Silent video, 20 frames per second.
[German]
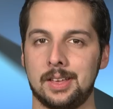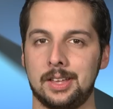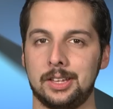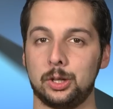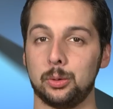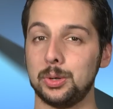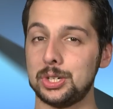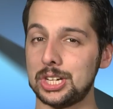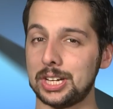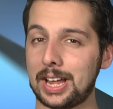
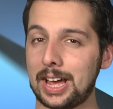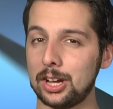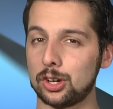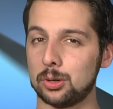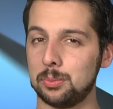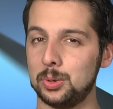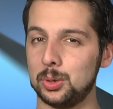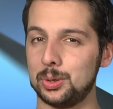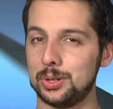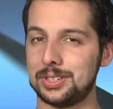Die Witcher 3
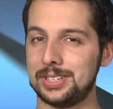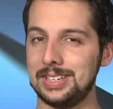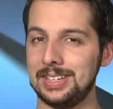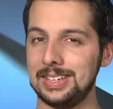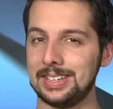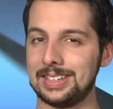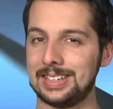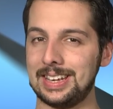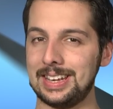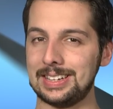
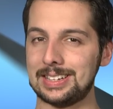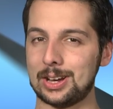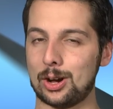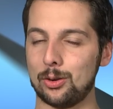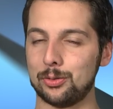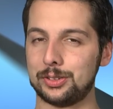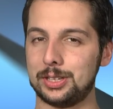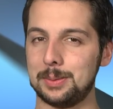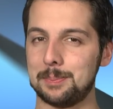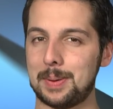Community geht
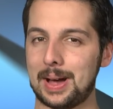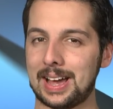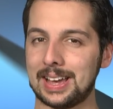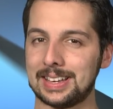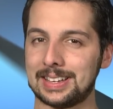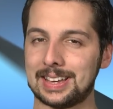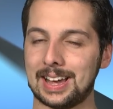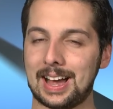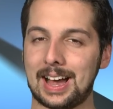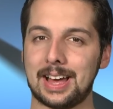auf die
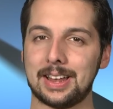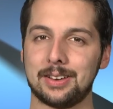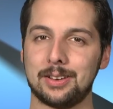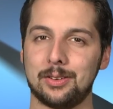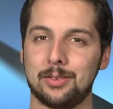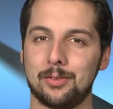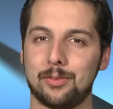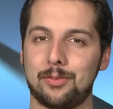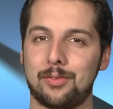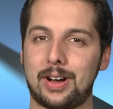
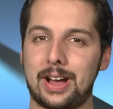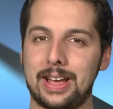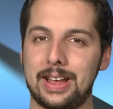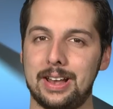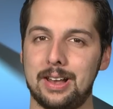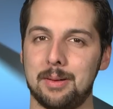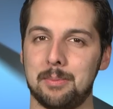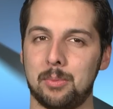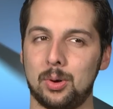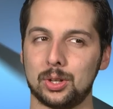Barrikaden,
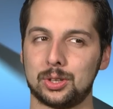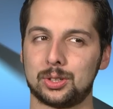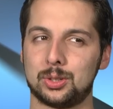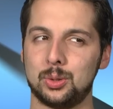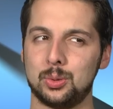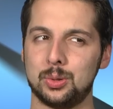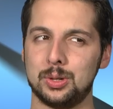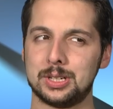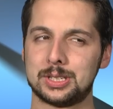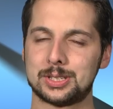weil
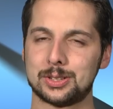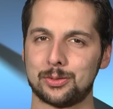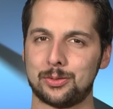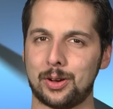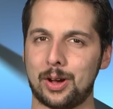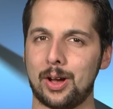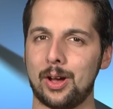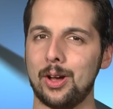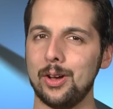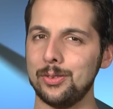Mod-Tools
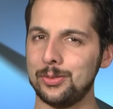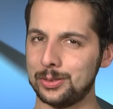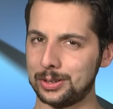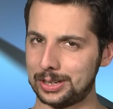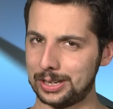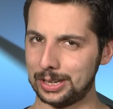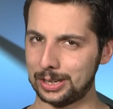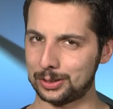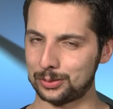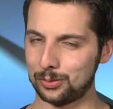
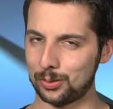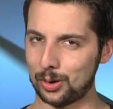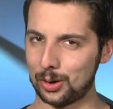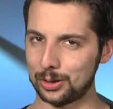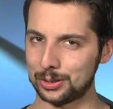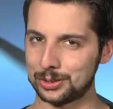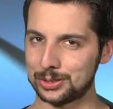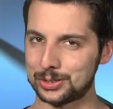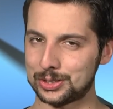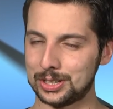veröffentlicht
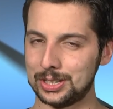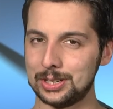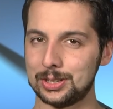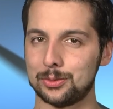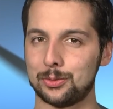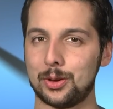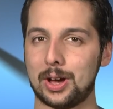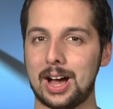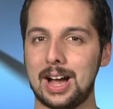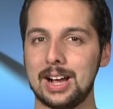worden sind.
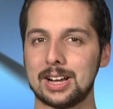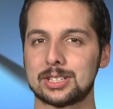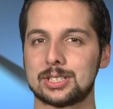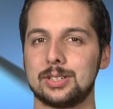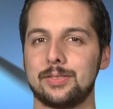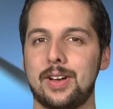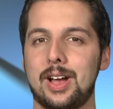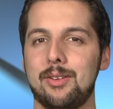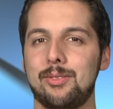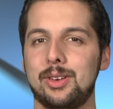Für Ark
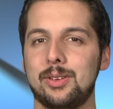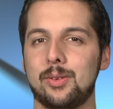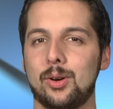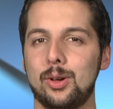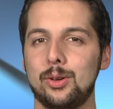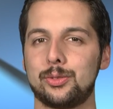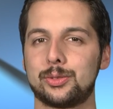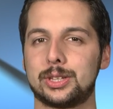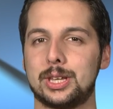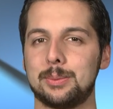Survival
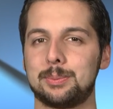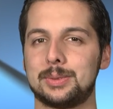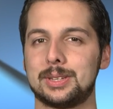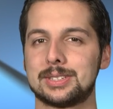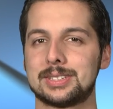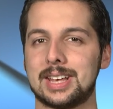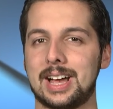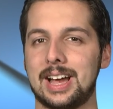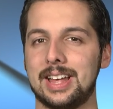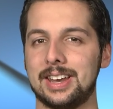Evolved gibt
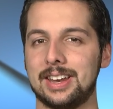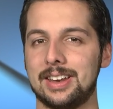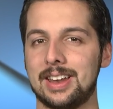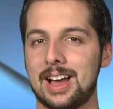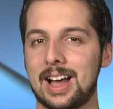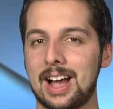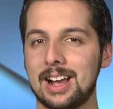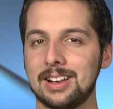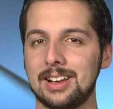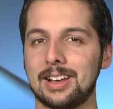es
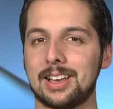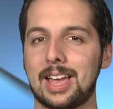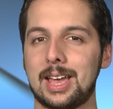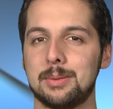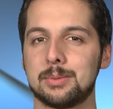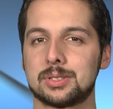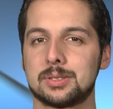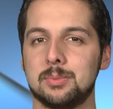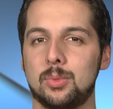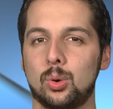einen Hunger
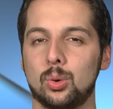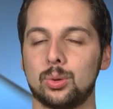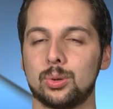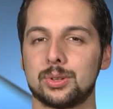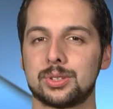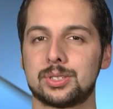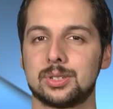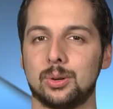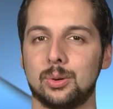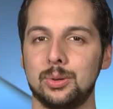
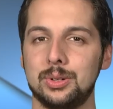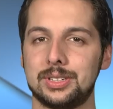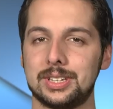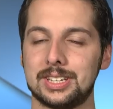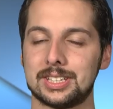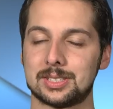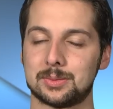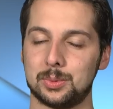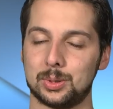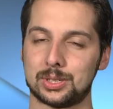Games-Modus und
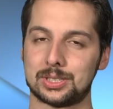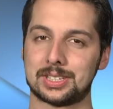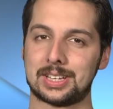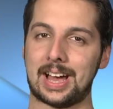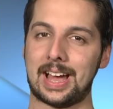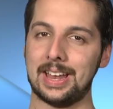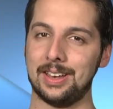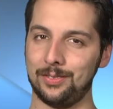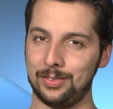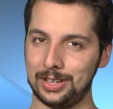es wird
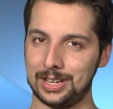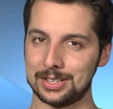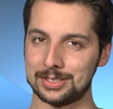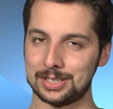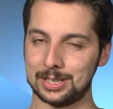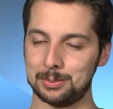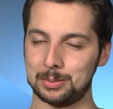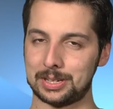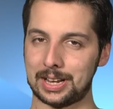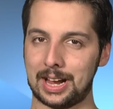kein
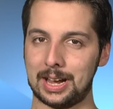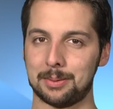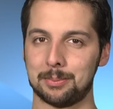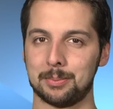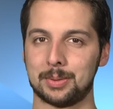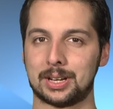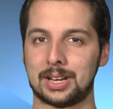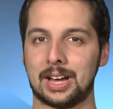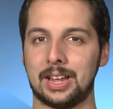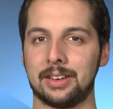Wiedersehen mit alten
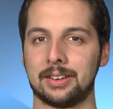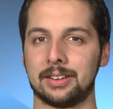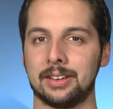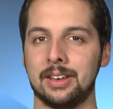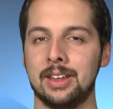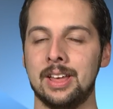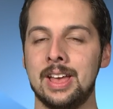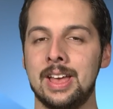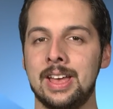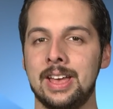
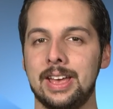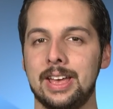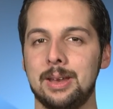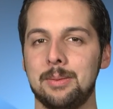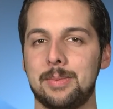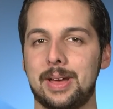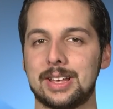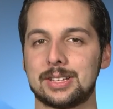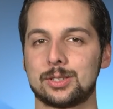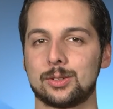Bekannten in
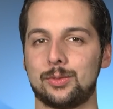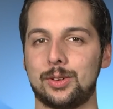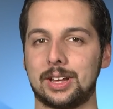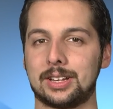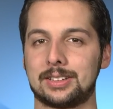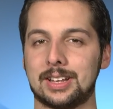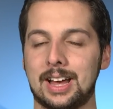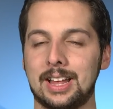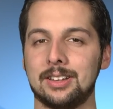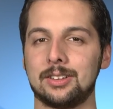Mass
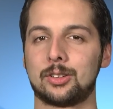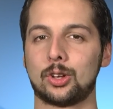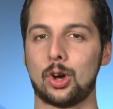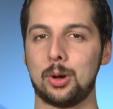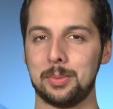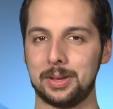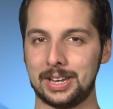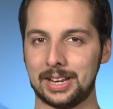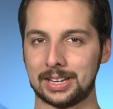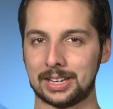Effect
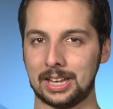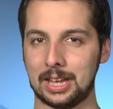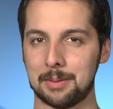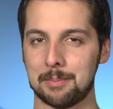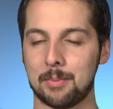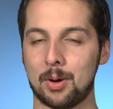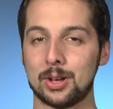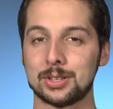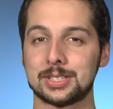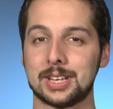Andromeda
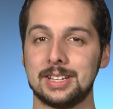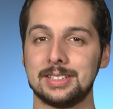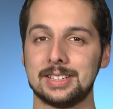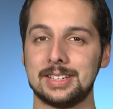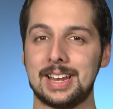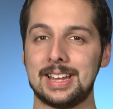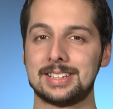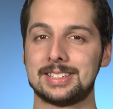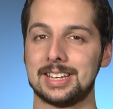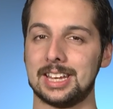geben. Haus
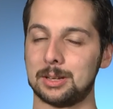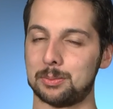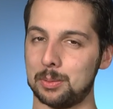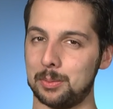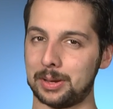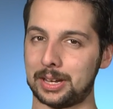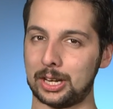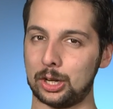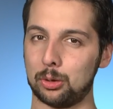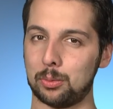Internet, ich bin
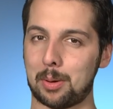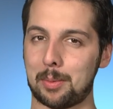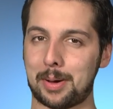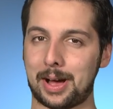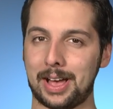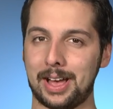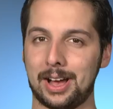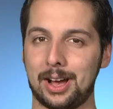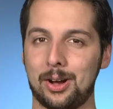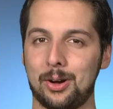Michael
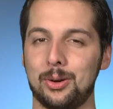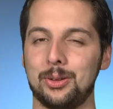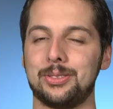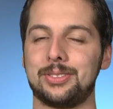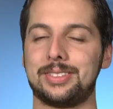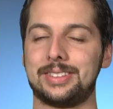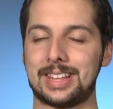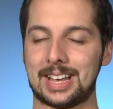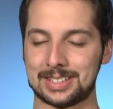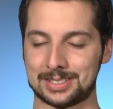Obermeier und
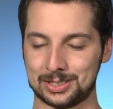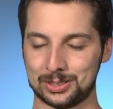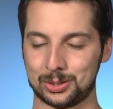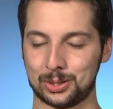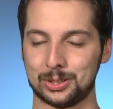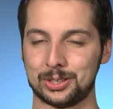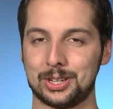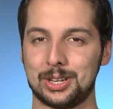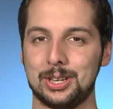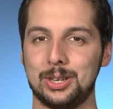das sind
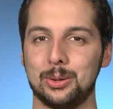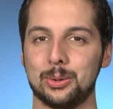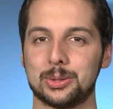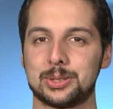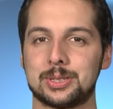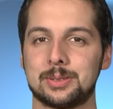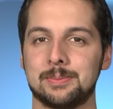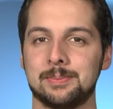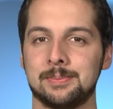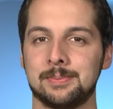heute die News.